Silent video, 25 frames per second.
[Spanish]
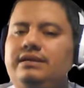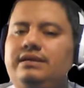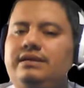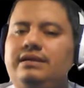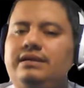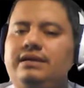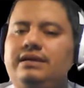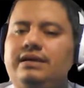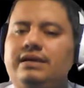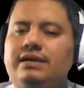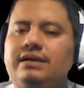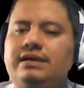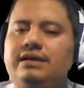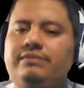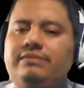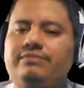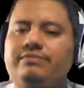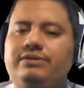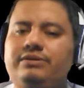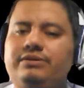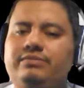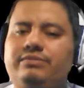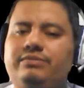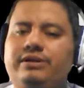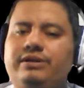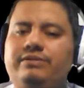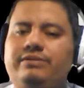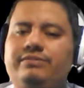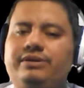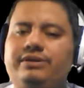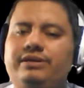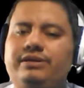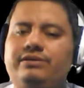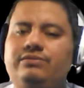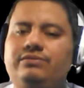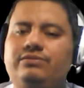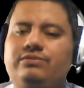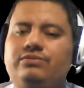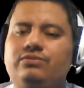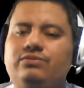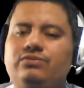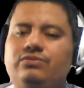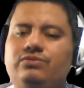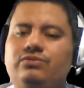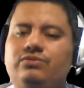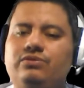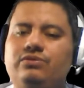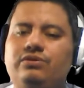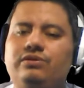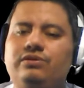tenerles acá, pues para mí es un
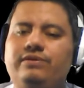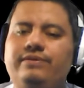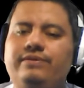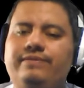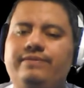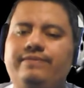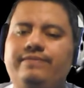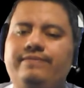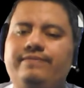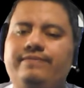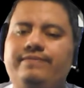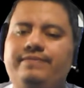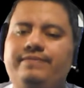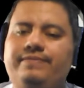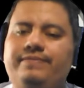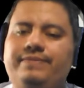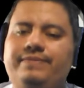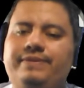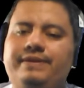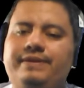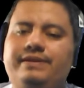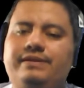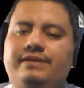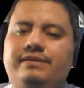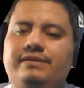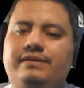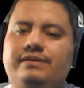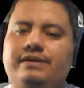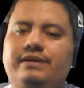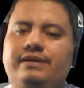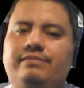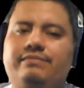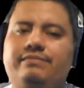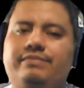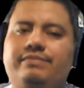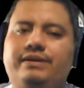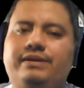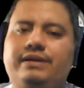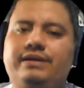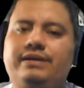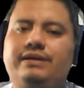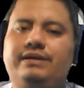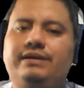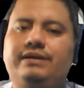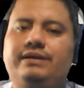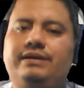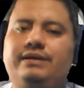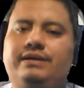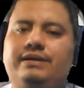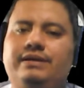gusto siempre.
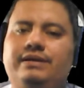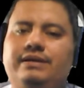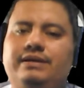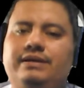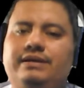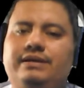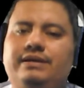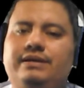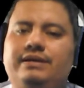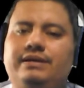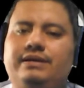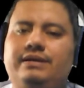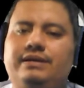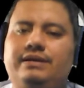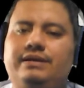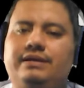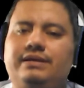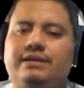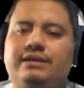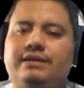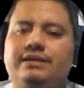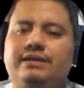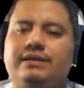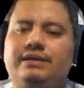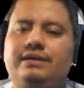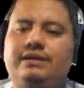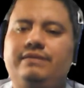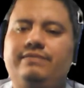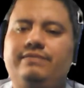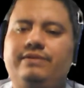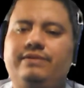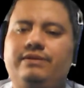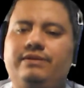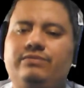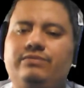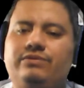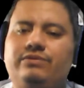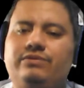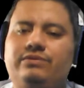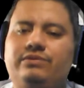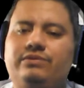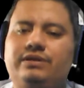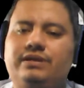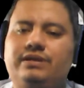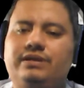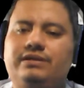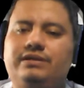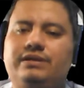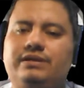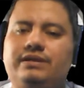Y
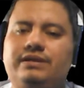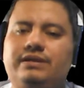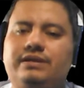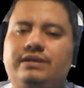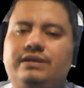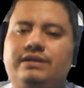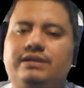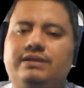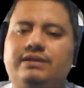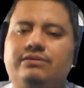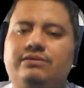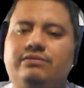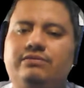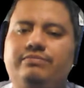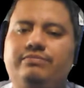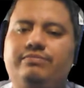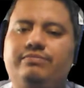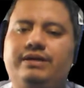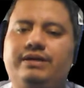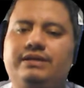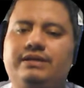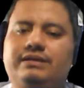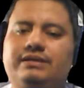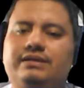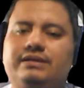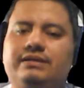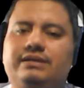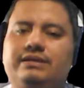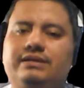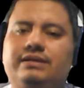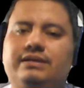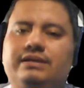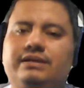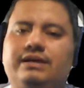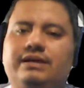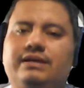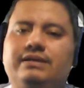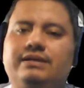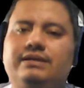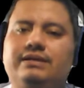vamos a seguir dando pases.